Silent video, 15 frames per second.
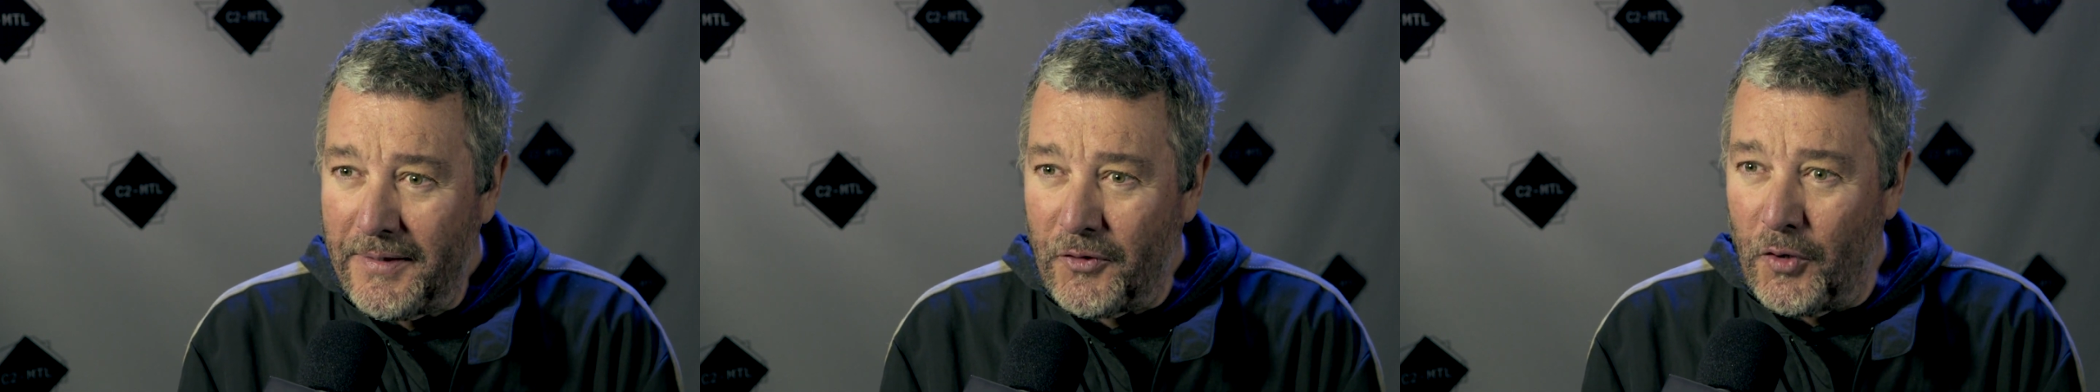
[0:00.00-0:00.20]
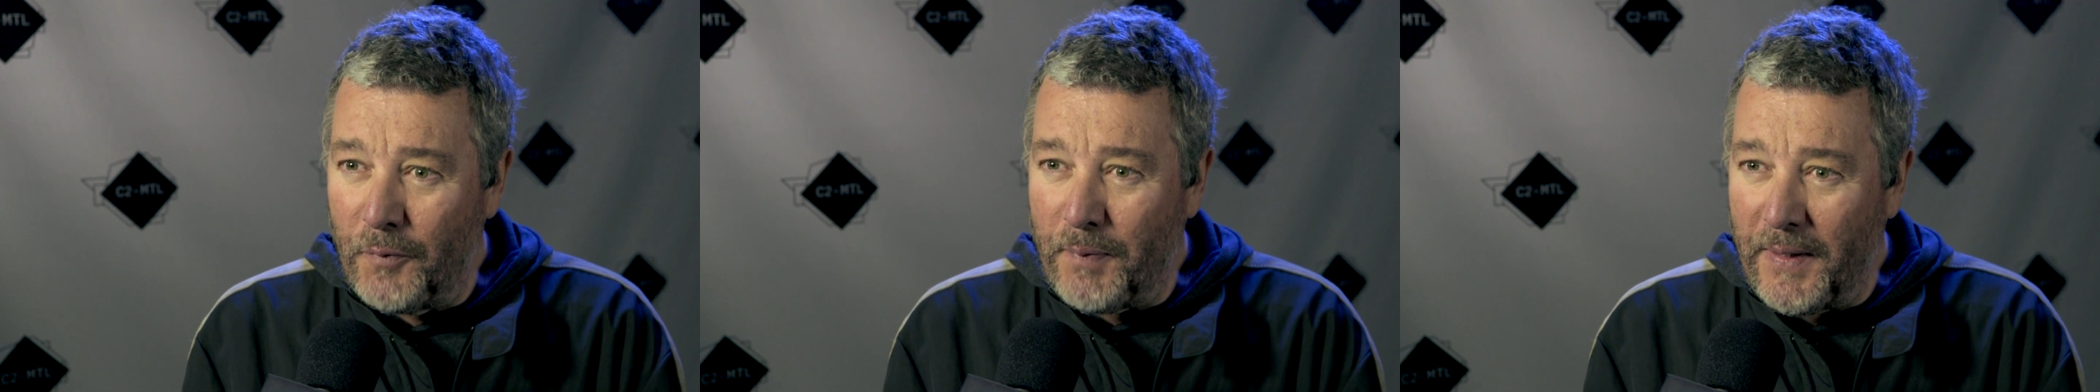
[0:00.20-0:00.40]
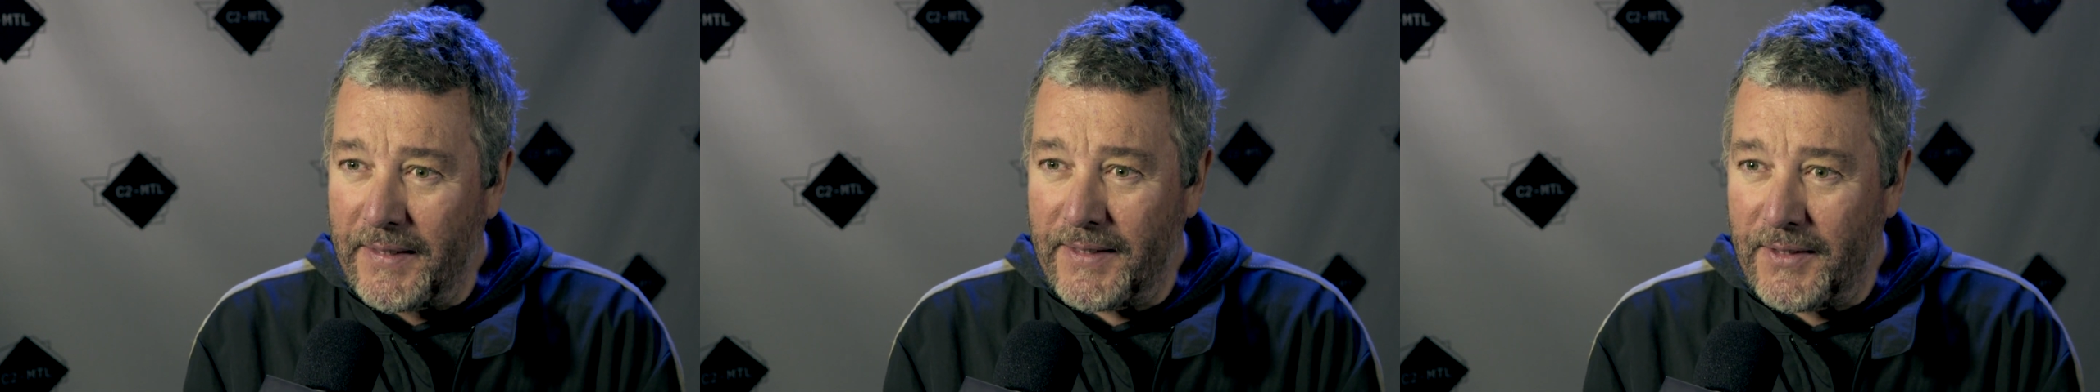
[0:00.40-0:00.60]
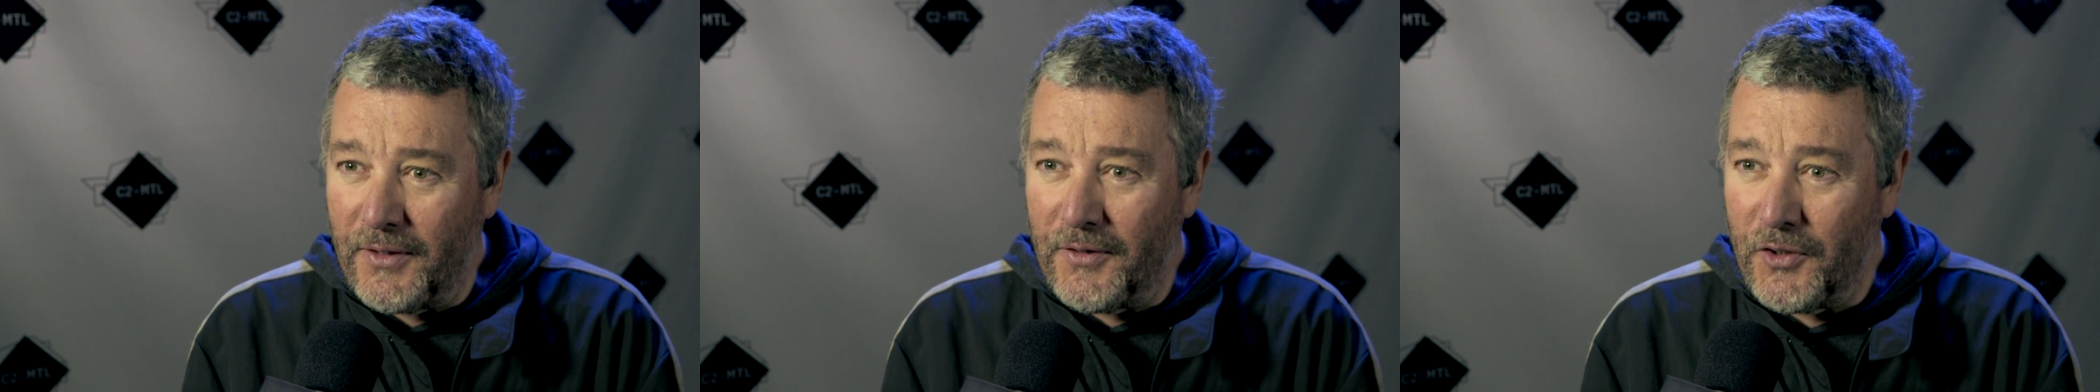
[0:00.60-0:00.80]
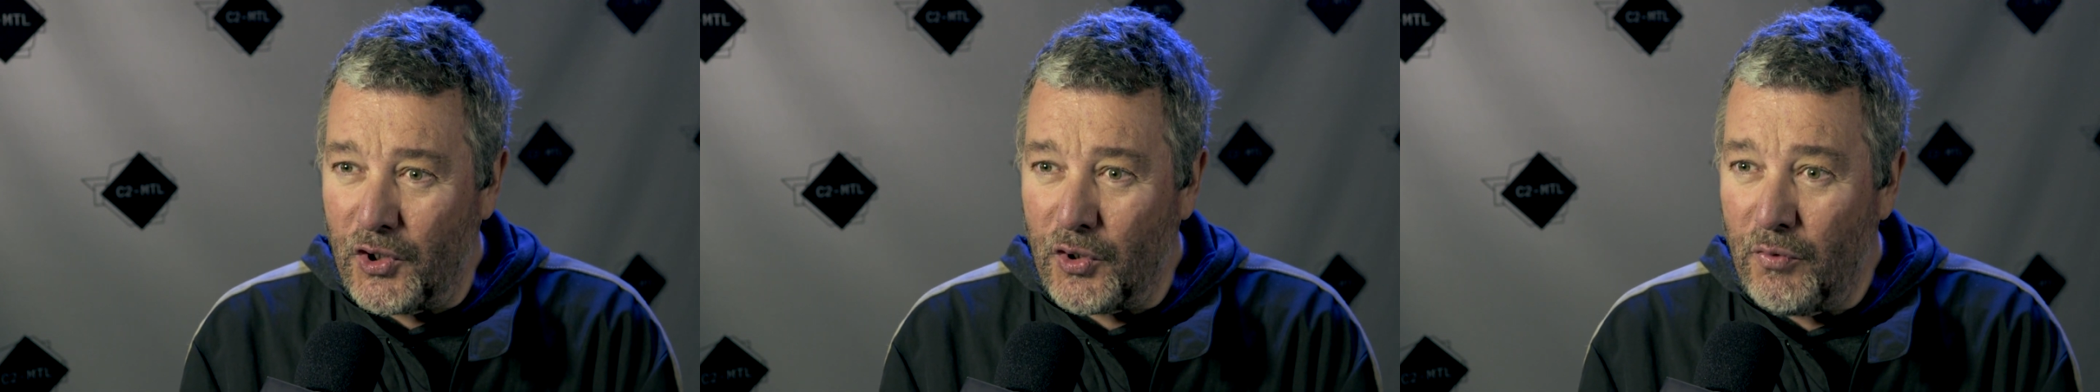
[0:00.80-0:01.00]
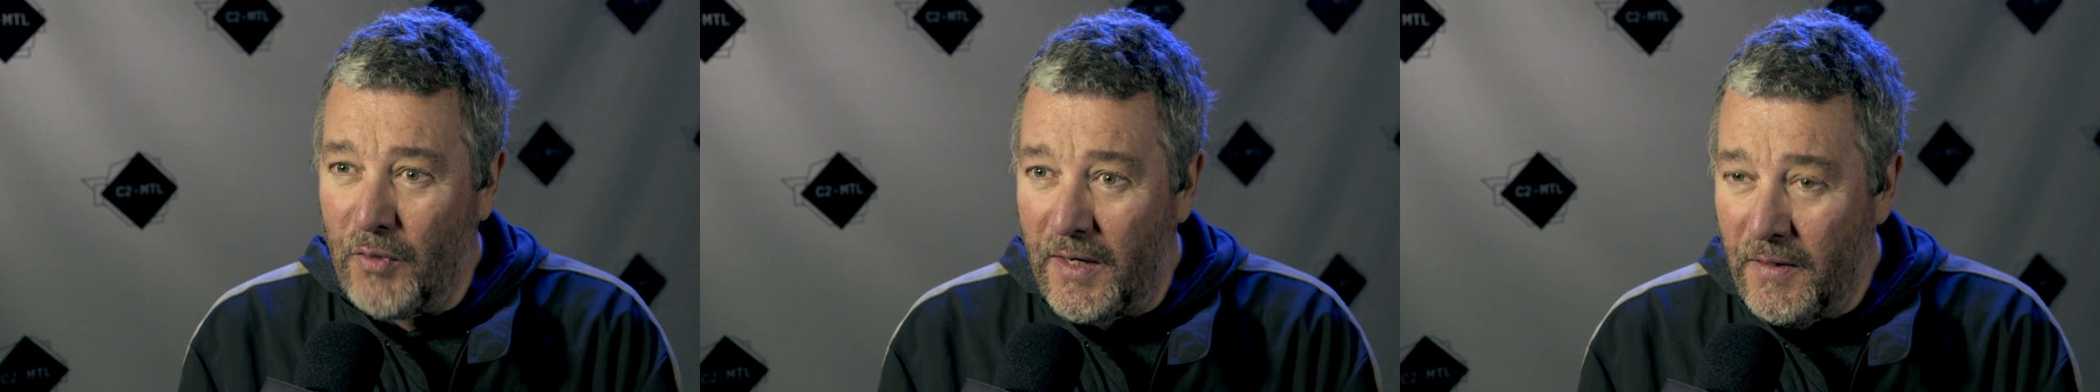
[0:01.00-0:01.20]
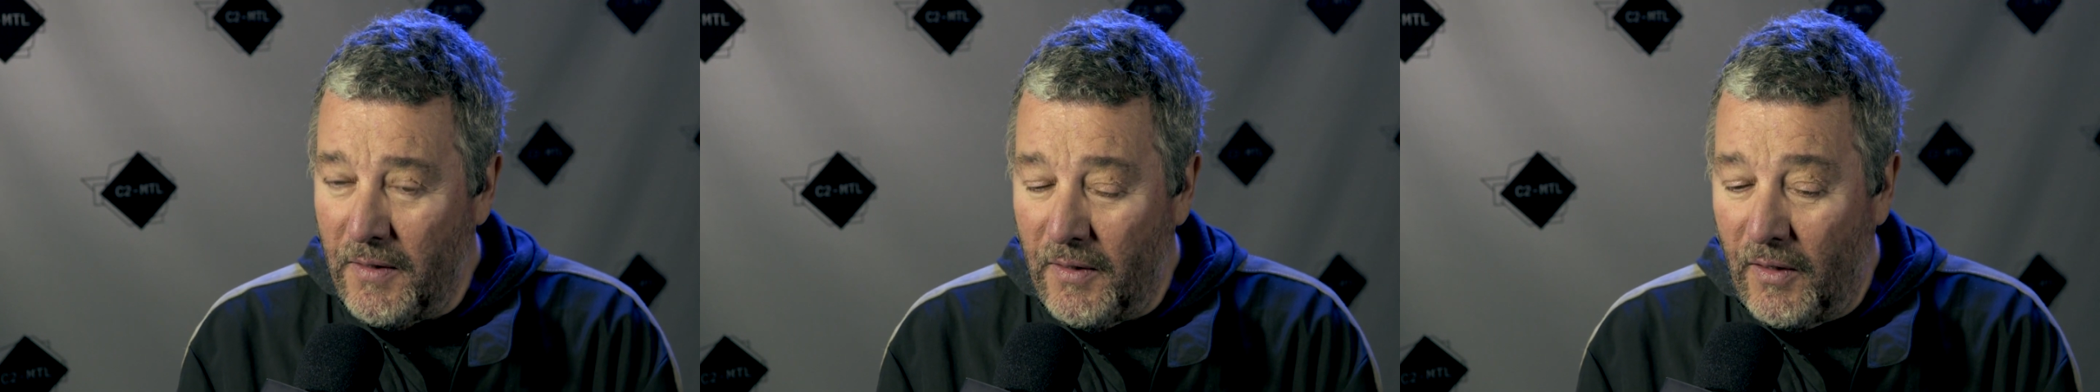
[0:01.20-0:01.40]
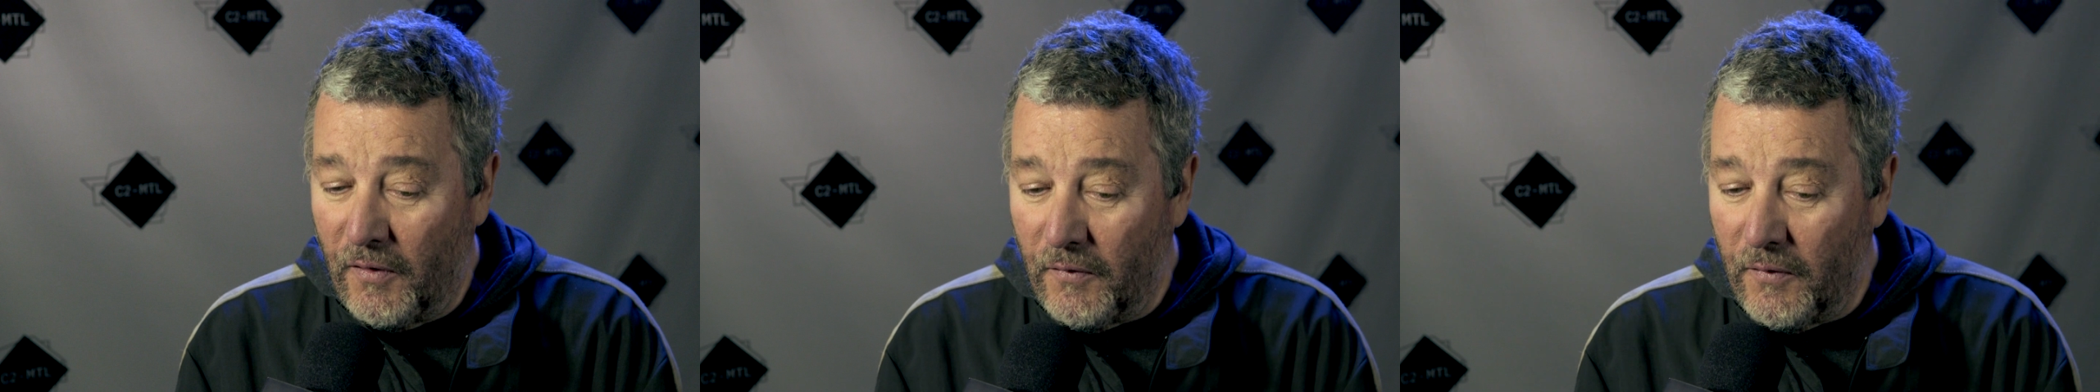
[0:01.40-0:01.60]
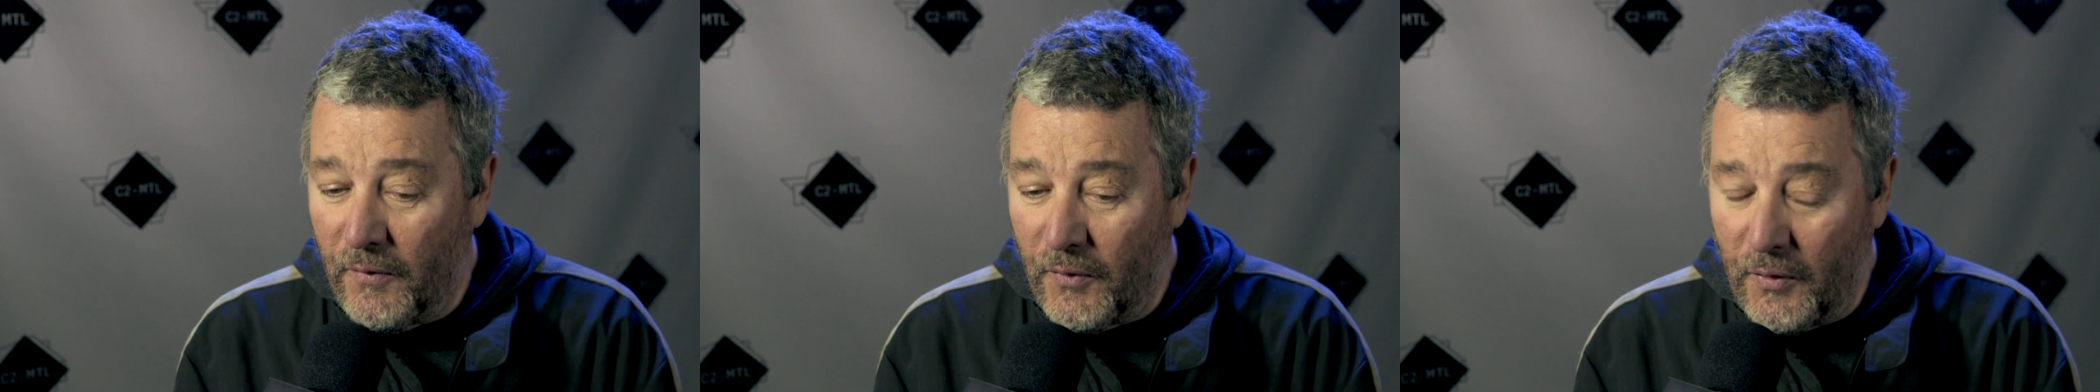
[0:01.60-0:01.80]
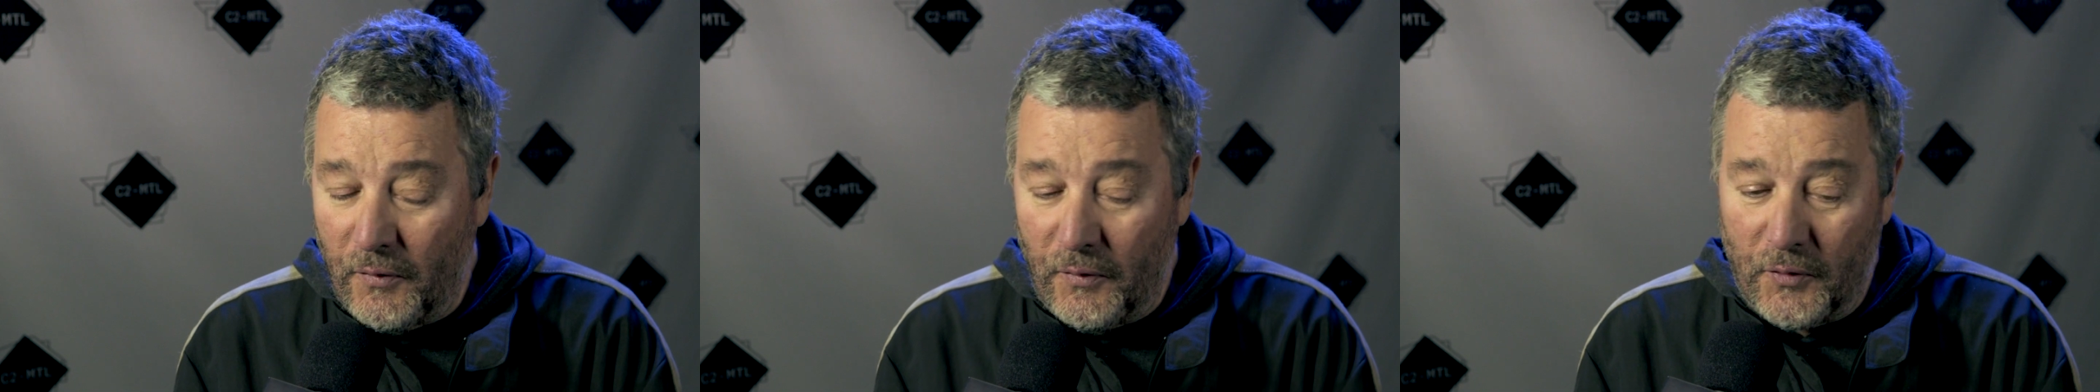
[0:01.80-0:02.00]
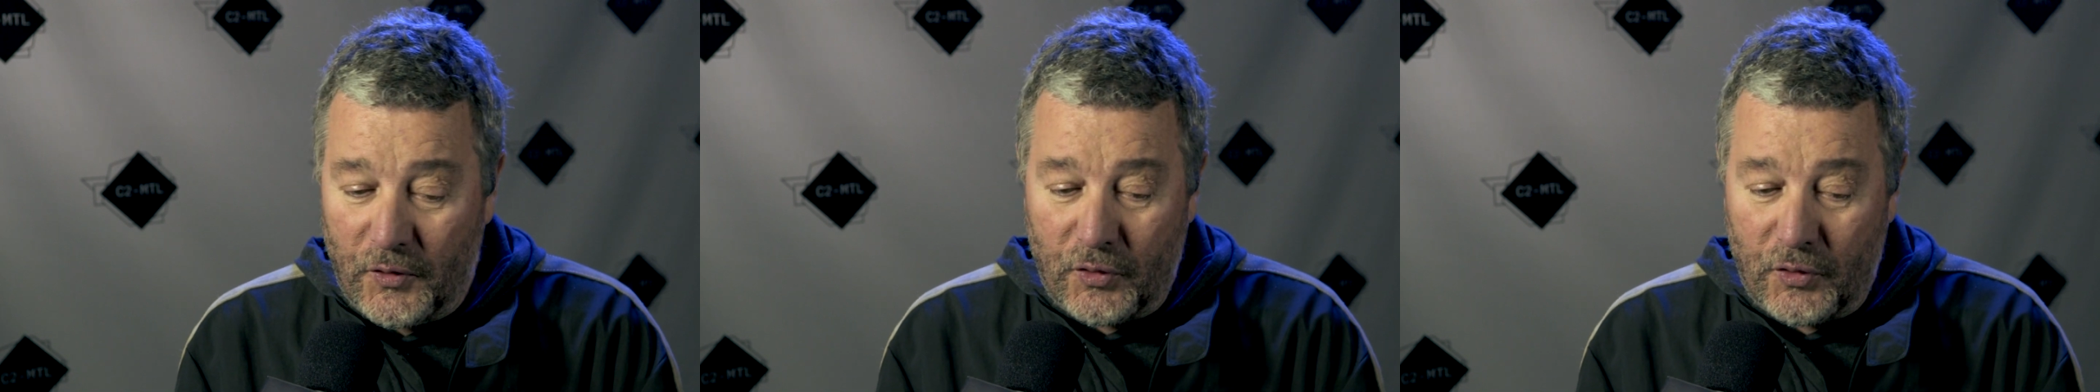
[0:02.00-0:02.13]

Deux personnes, soit euh,